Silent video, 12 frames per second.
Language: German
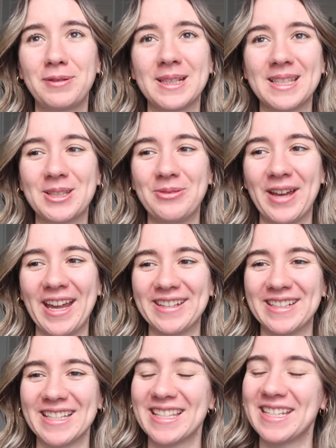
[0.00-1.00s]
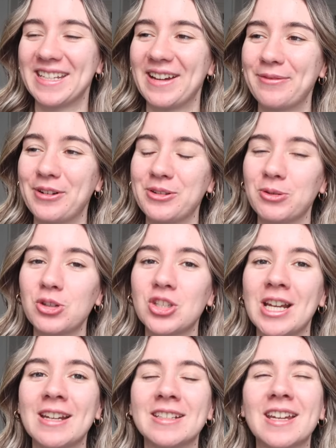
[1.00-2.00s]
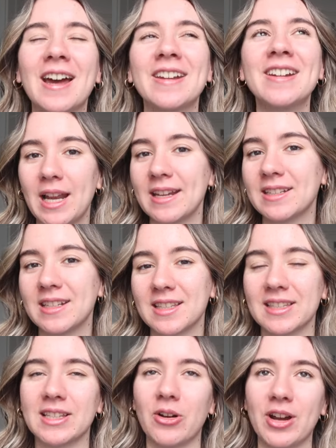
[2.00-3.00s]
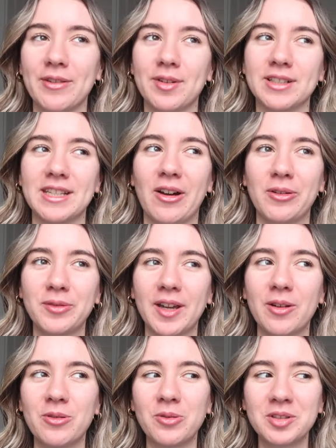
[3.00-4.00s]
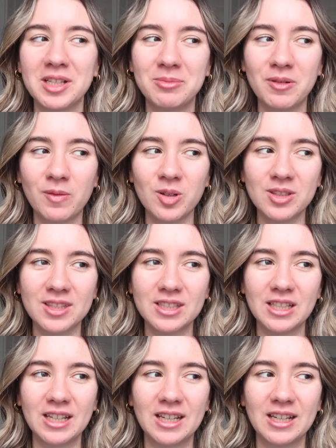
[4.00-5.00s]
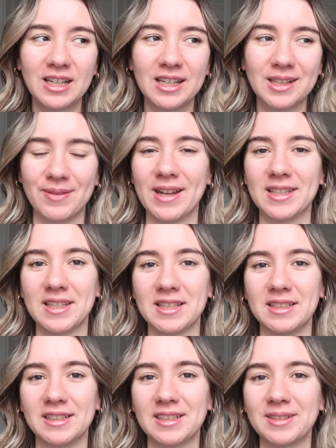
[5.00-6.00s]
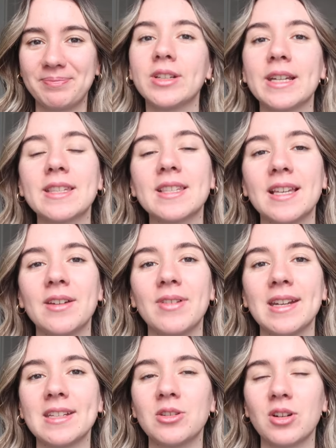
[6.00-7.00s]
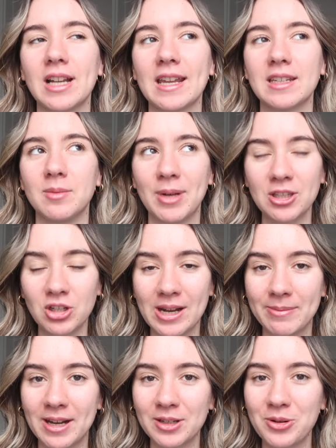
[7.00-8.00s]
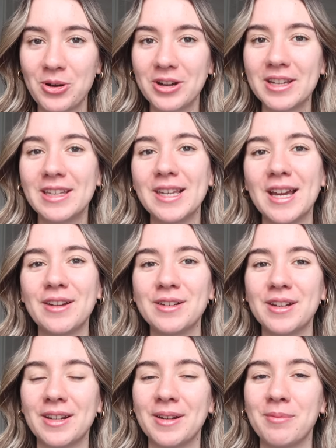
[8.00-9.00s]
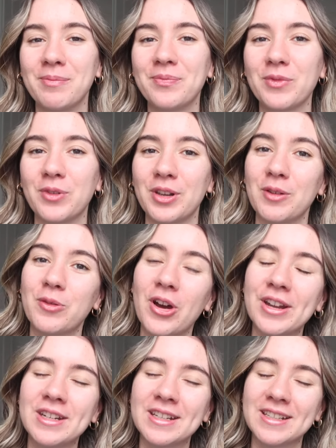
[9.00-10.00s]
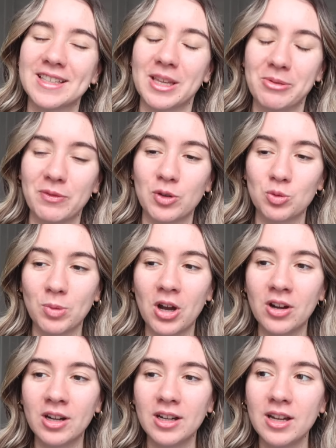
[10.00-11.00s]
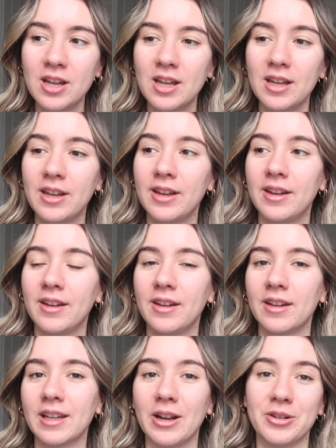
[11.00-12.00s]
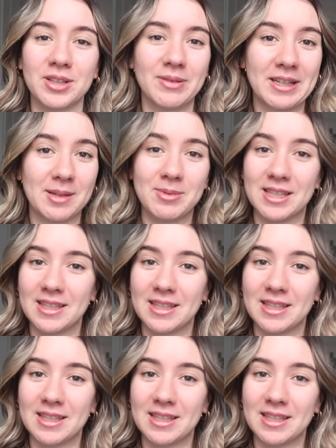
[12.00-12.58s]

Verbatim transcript: fit zu werden, dass ich da voll durchstarten kann. Vielleicht ist es auch einfach die Aufregung unterbewusst. Ich weiß es nicht. Und jetzt äh, werde ich noch gleich eine Bachelorarbeit korrigieren ähm, von der Freundin. Das habe ich versprochen. Genau, deswegen gibt